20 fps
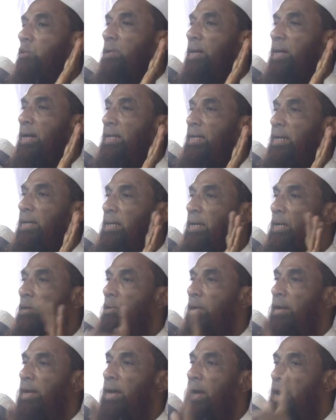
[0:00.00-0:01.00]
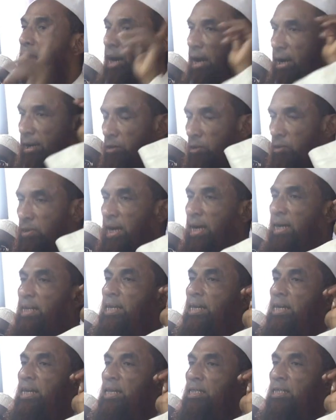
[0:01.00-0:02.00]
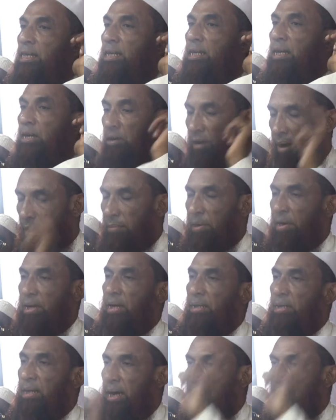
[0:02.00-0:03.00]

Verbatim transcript: এত টাকা নিয়ে কি করে একটু যাইয়ে দেখে আসেন কি করে আমি এখান